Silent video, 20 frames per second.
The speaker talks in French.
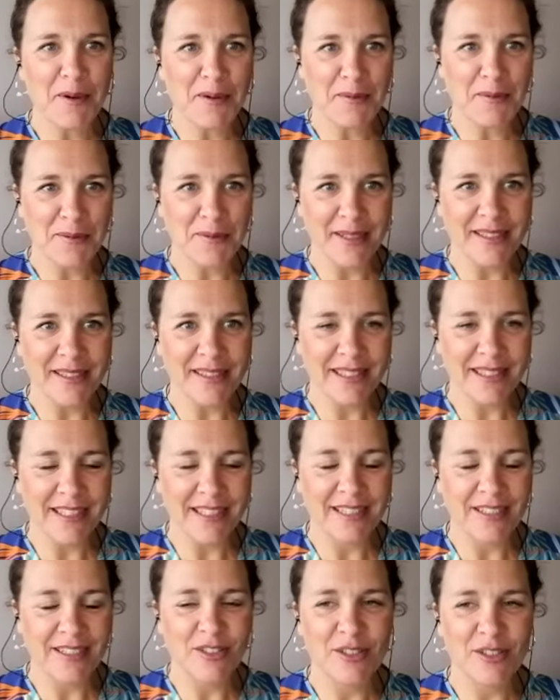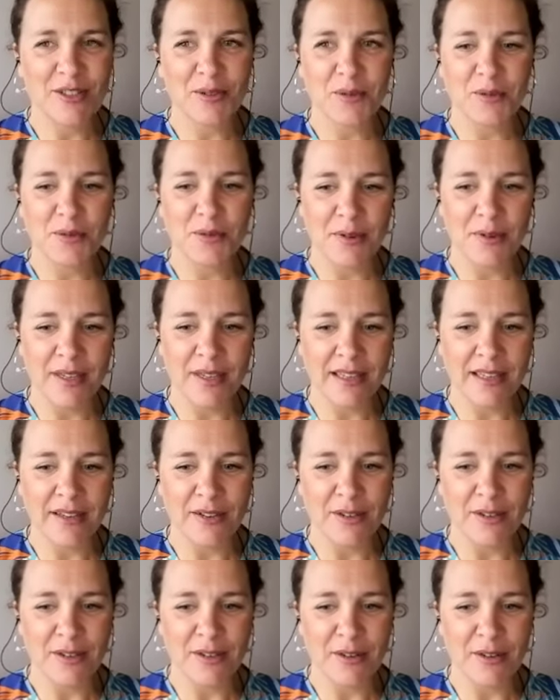en fait, et j'ai trouvé,
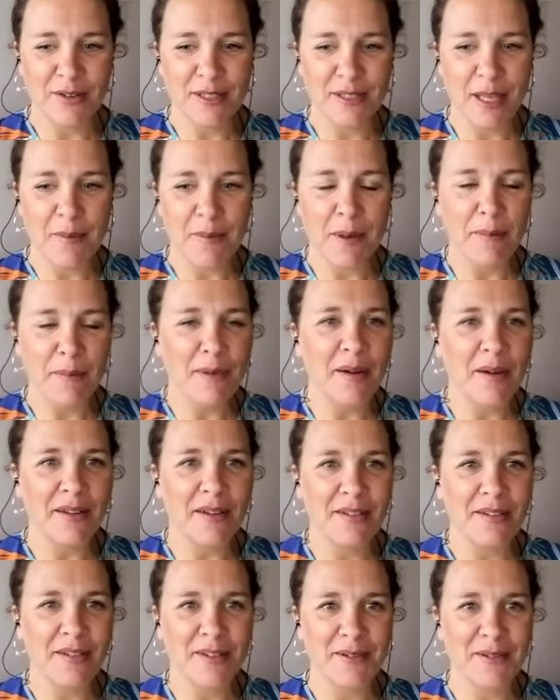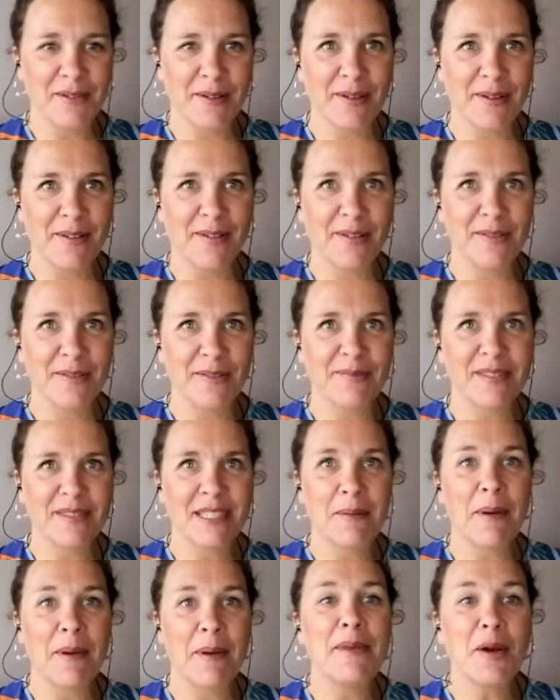ça m'a ça
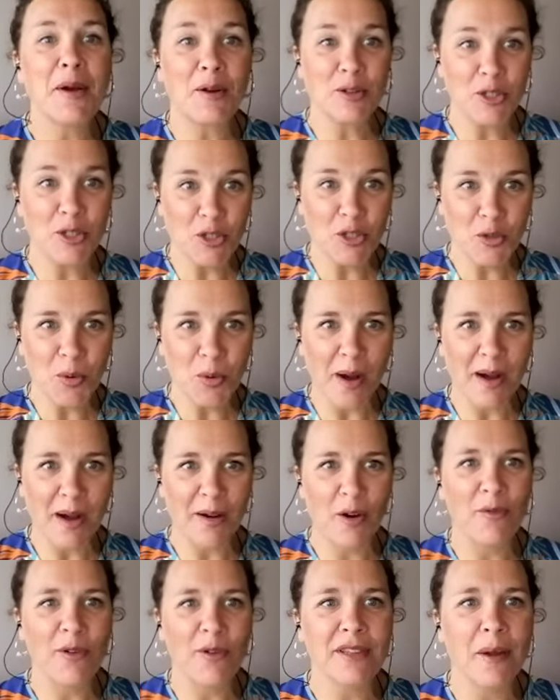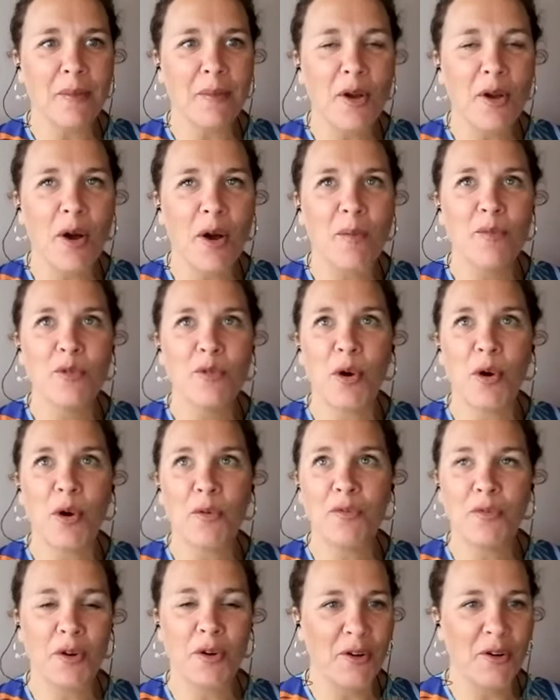m'a mis en joie, en fait, un peu comme une
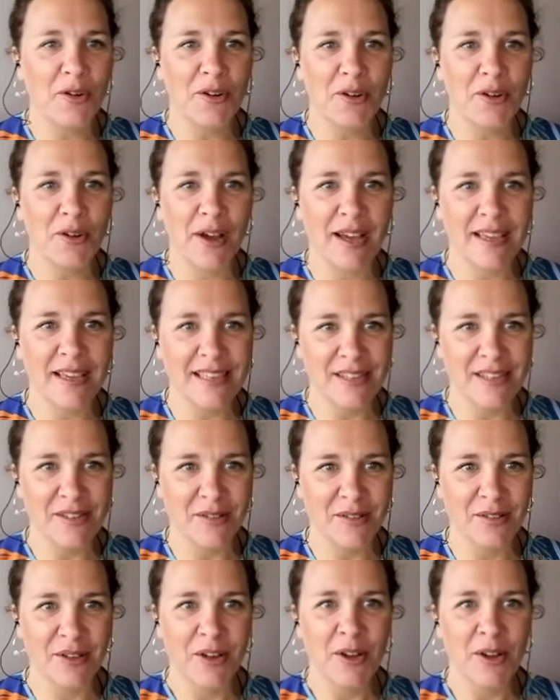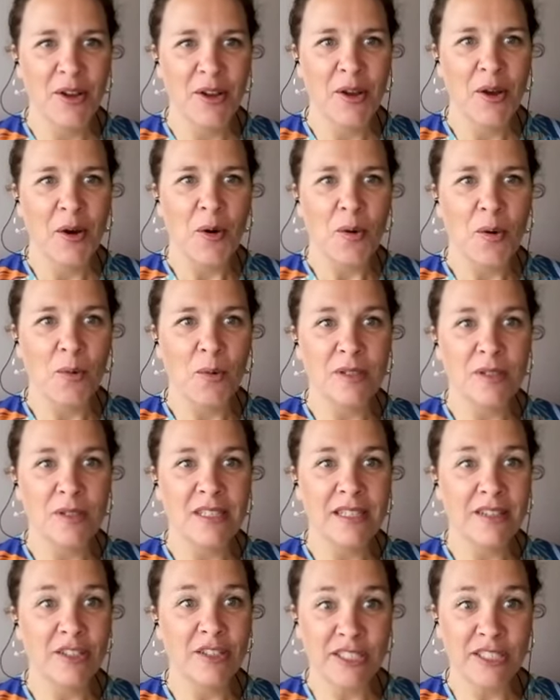enfant à qui on dit
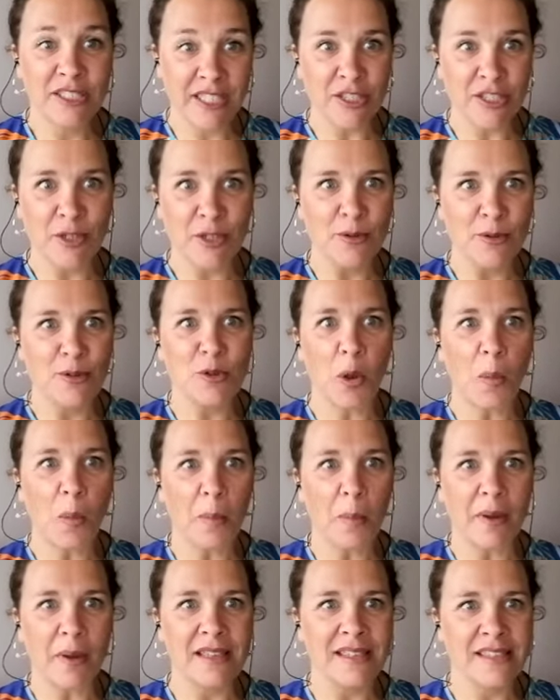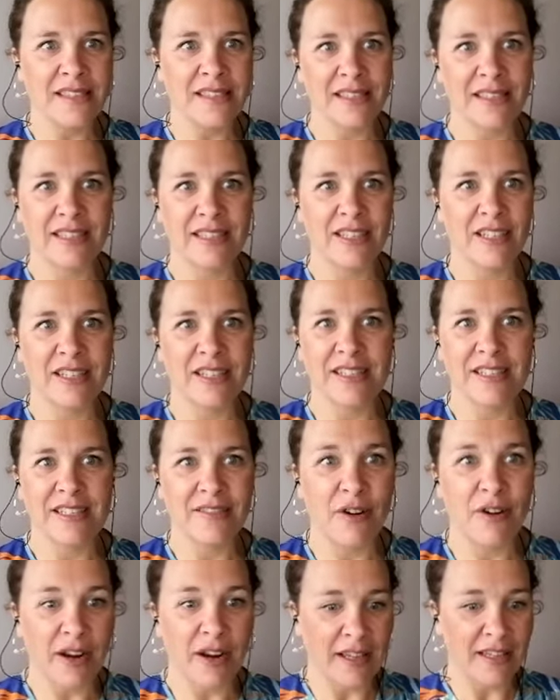«Oh, tiens j'ai une surprise et
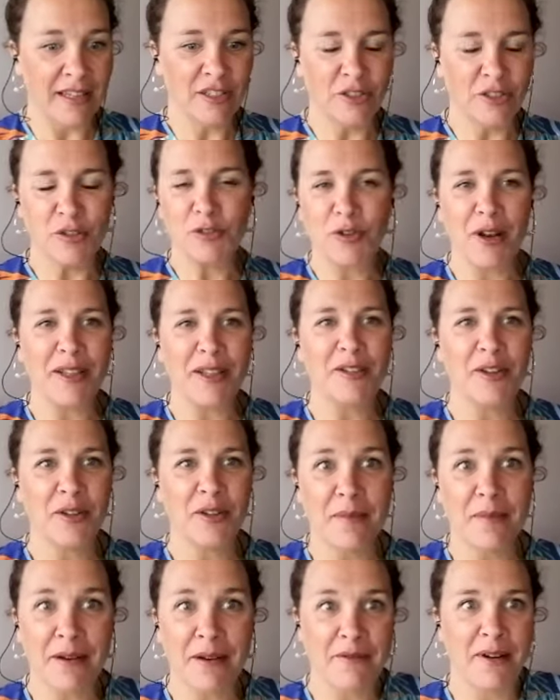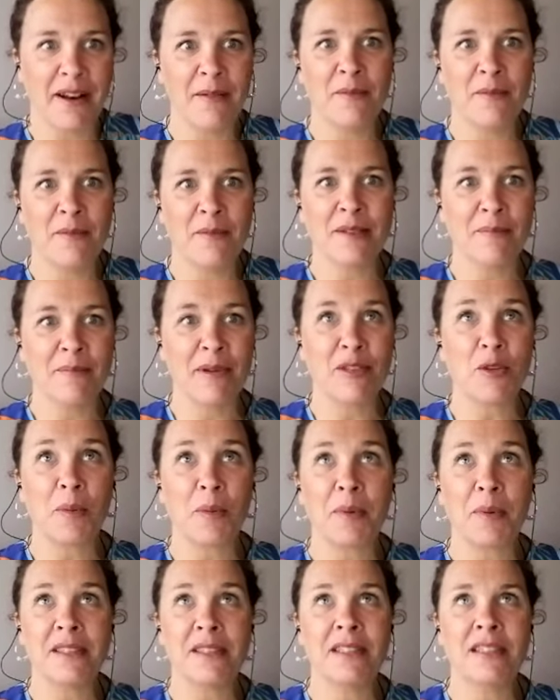voilà je te la donne bah voilà ma
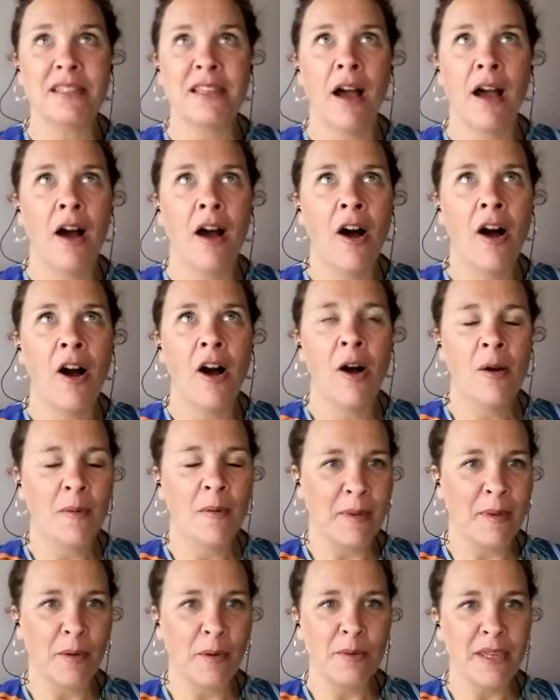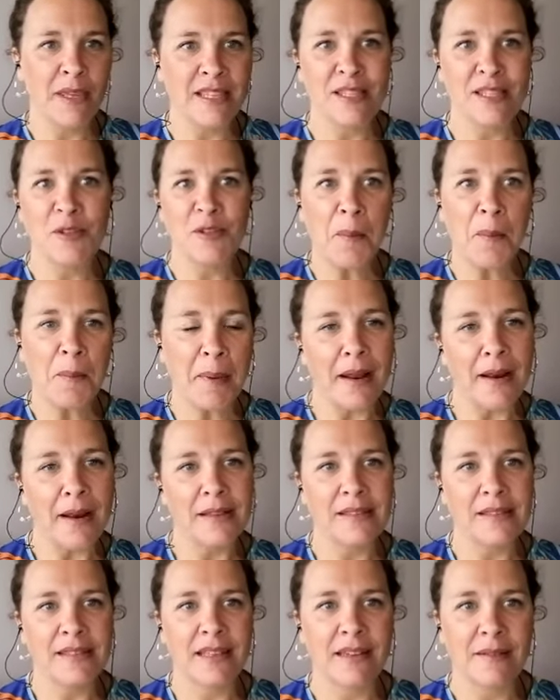surprise c'était «Oh, mais oui et si on parlait de
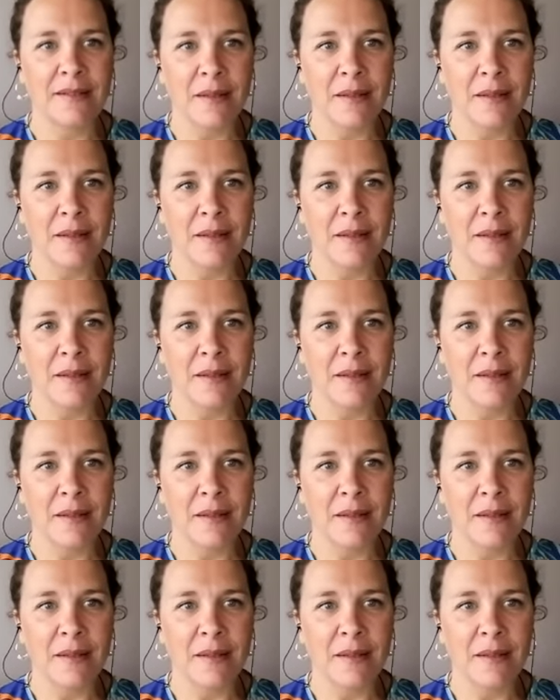ça